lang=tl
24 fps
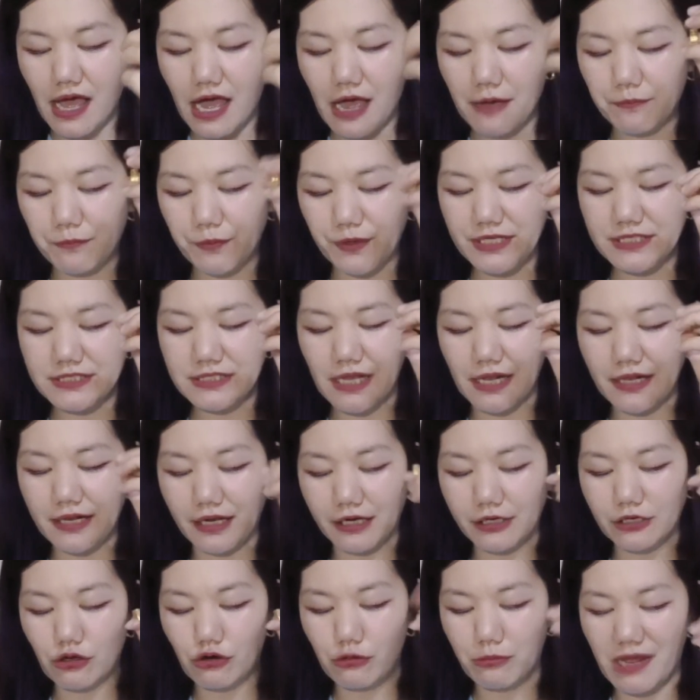appraisal
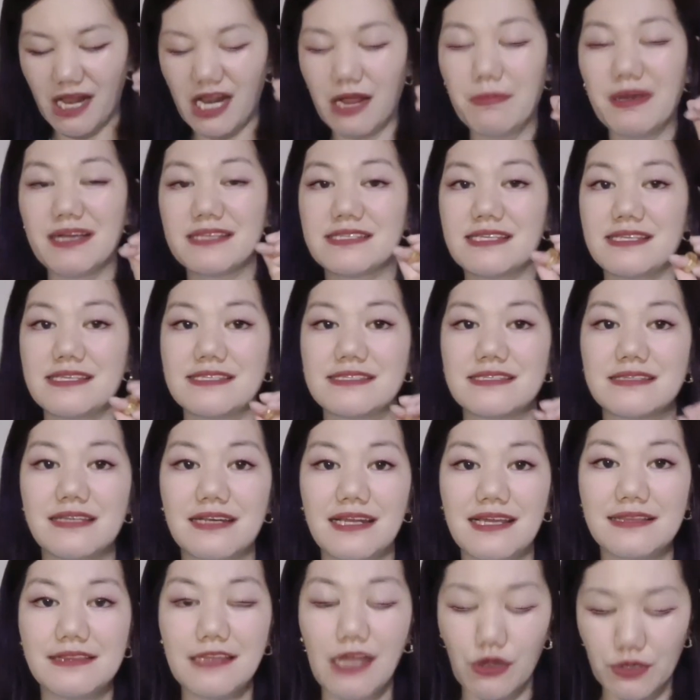lang na lumalabas is
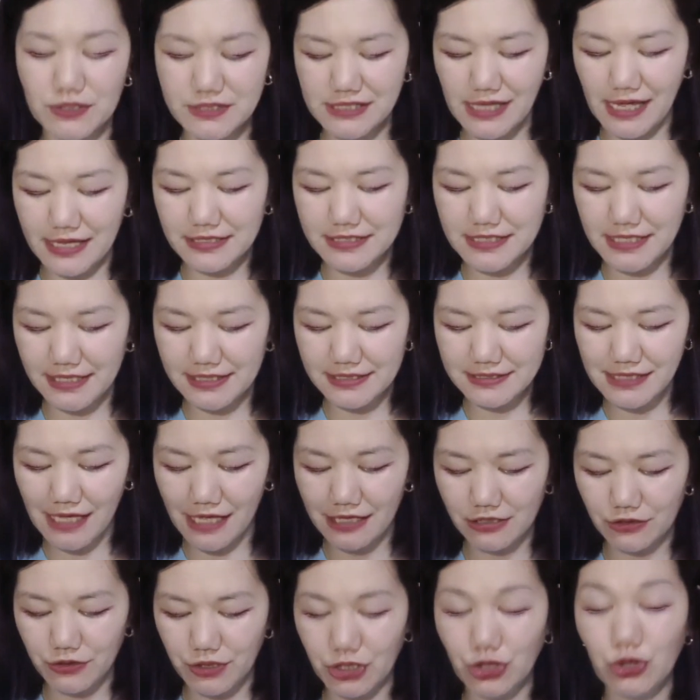
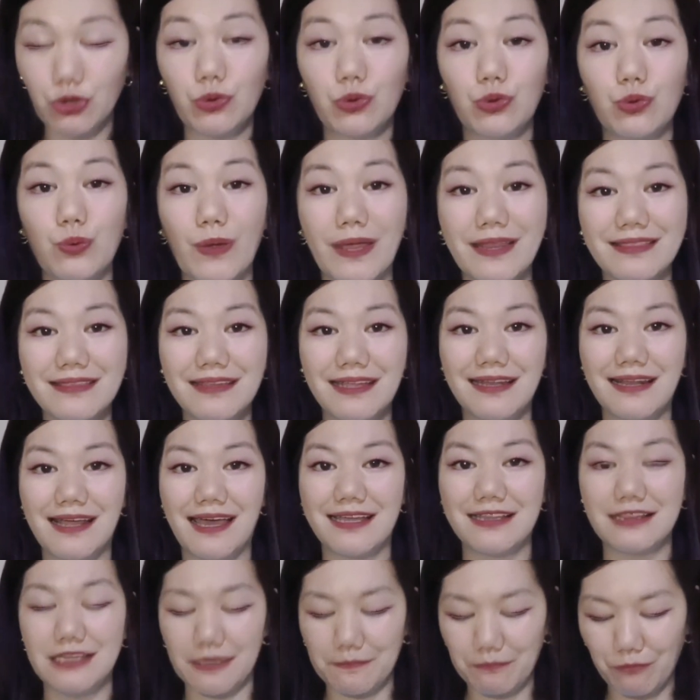3,629,
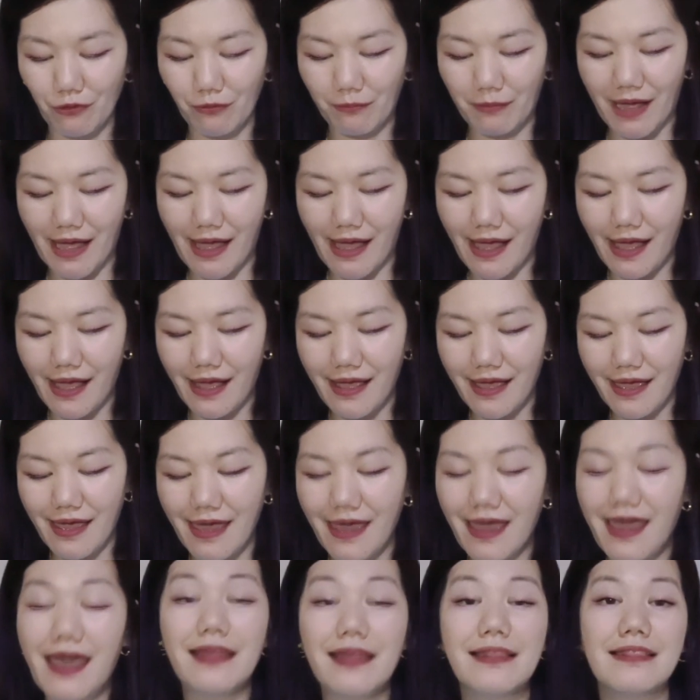di po ba?
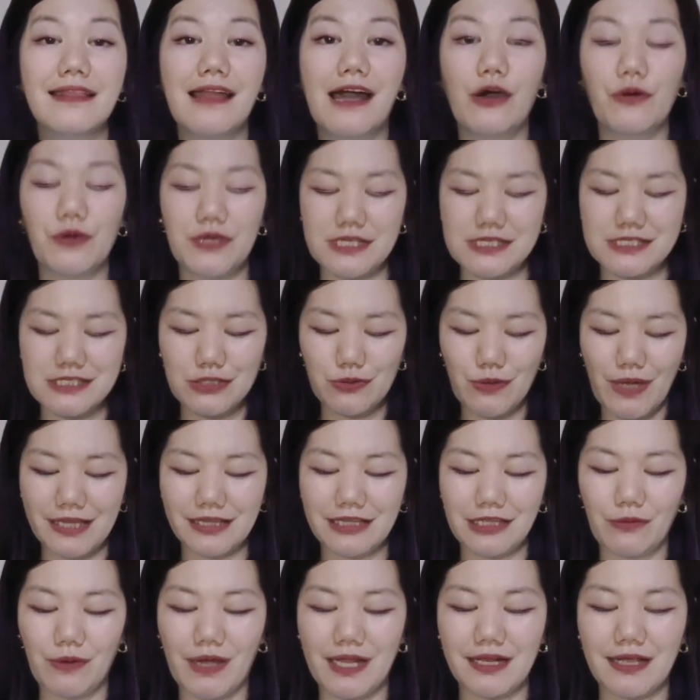And now is
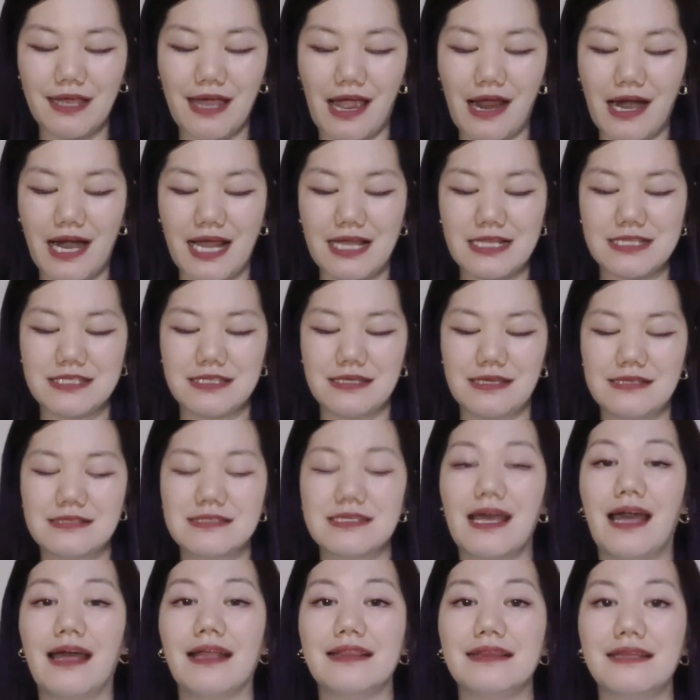21 carats
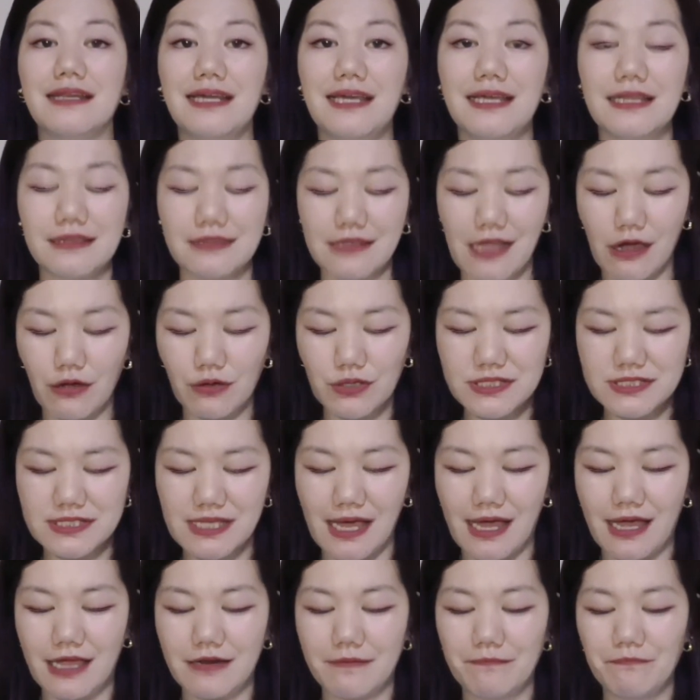is at
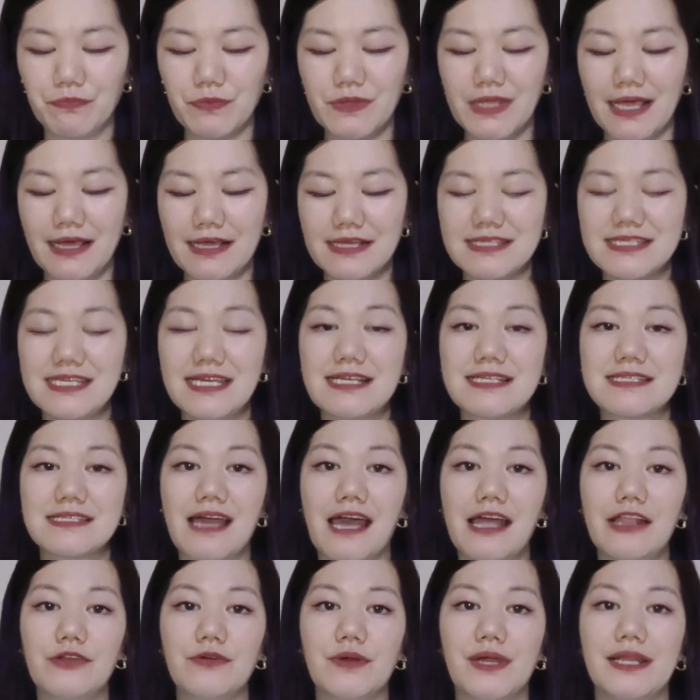3,000
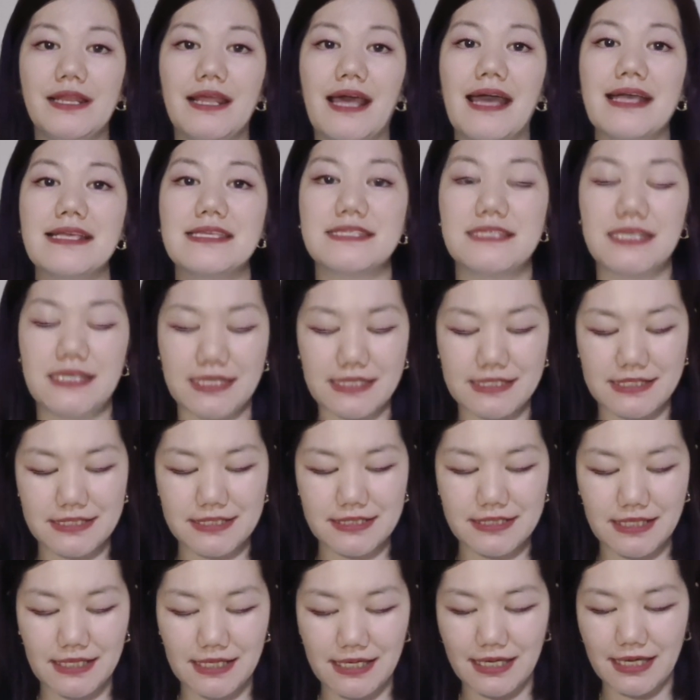
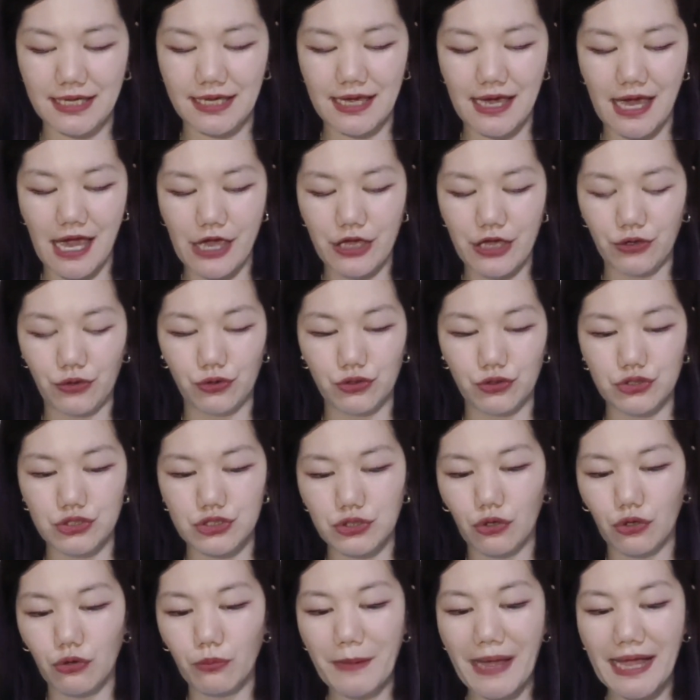660. ayon
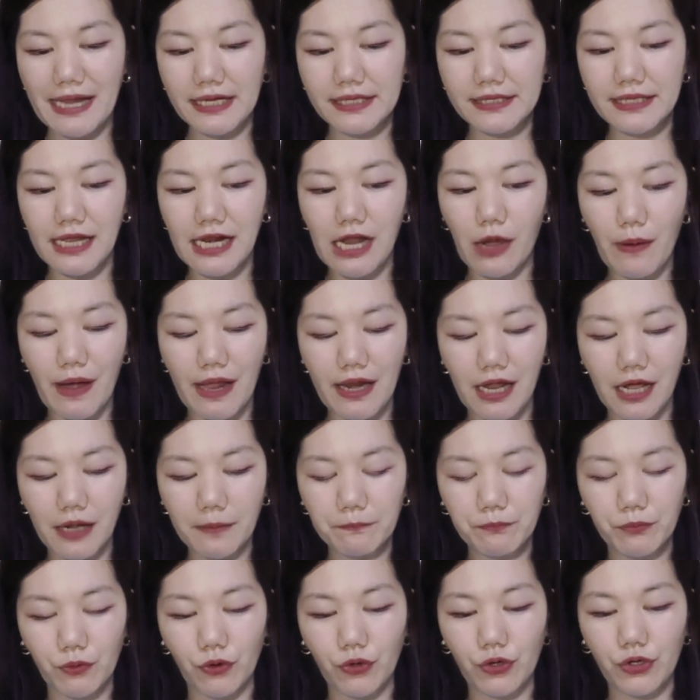So, bali dalawa
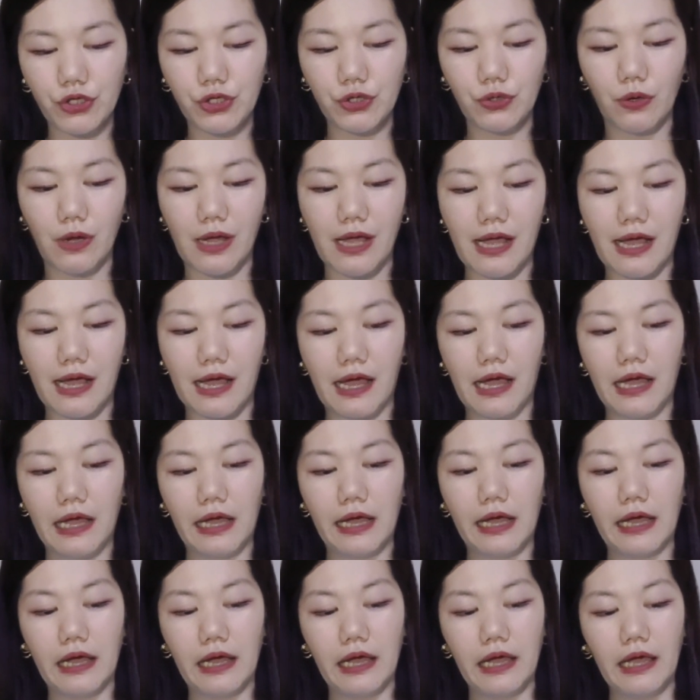lang po yung
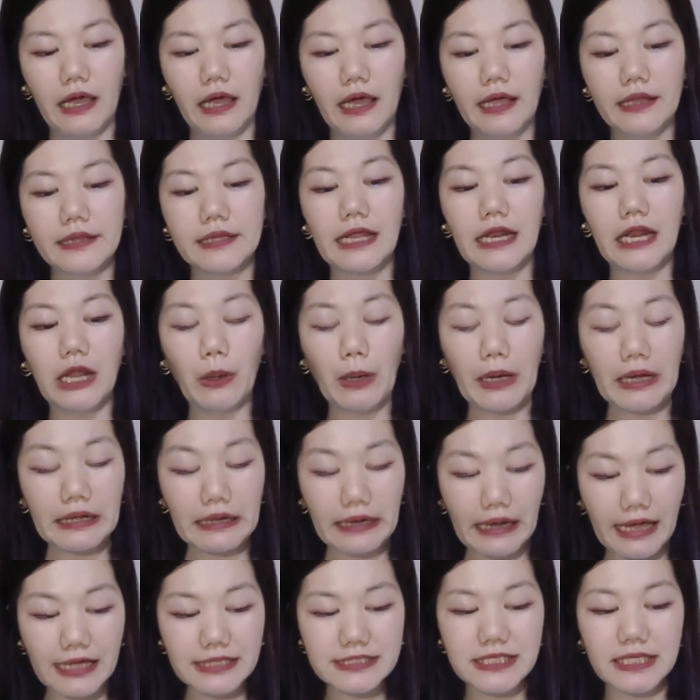uh, dalawang
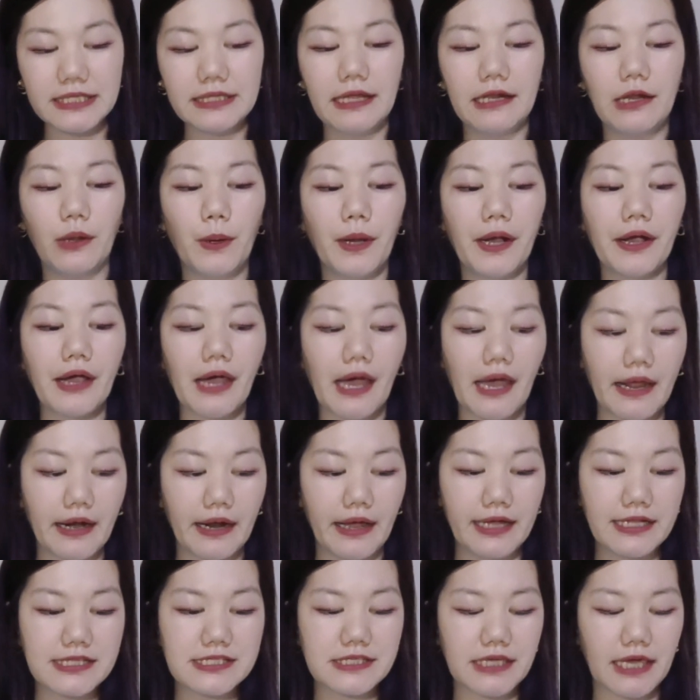klase, dalawang
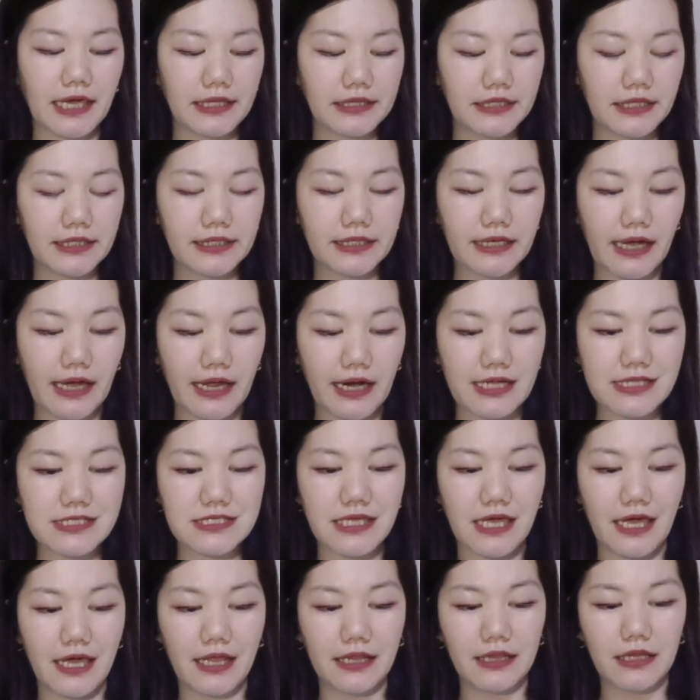carats, 18
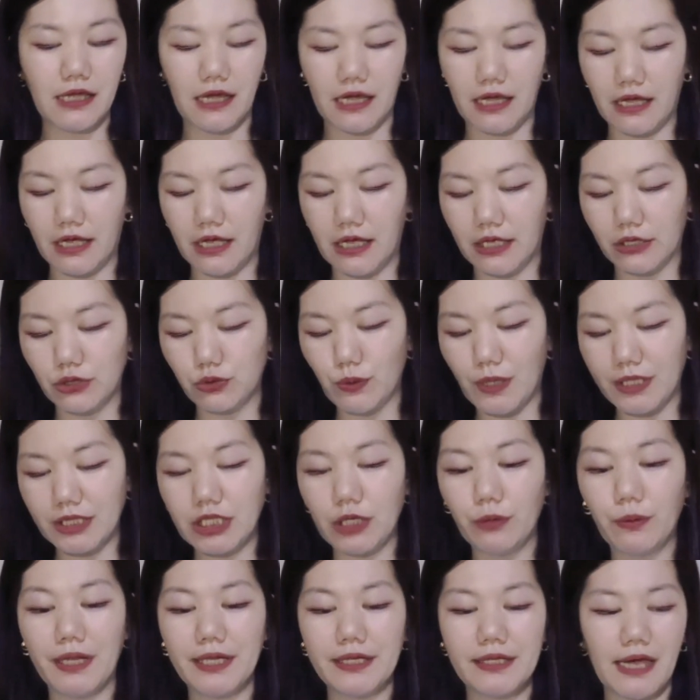carats, and uh, ah,
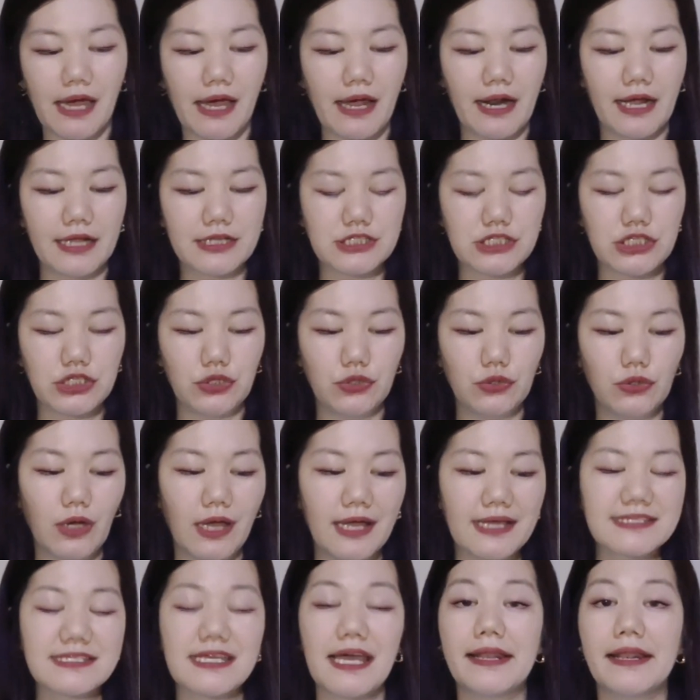21 carats
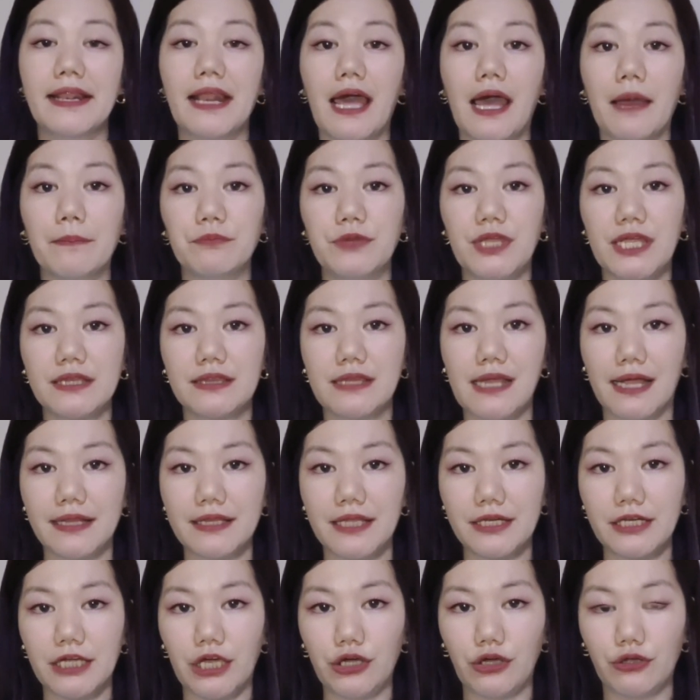yung Asanla update
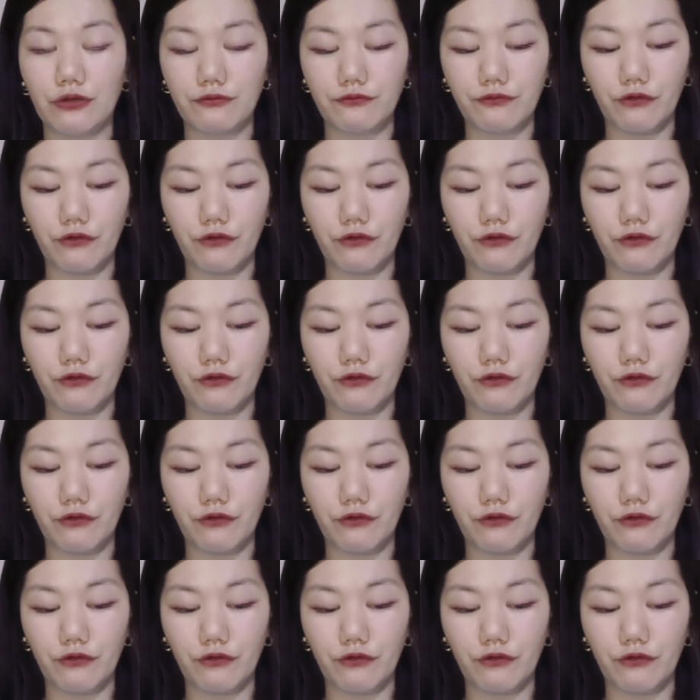natin ngayon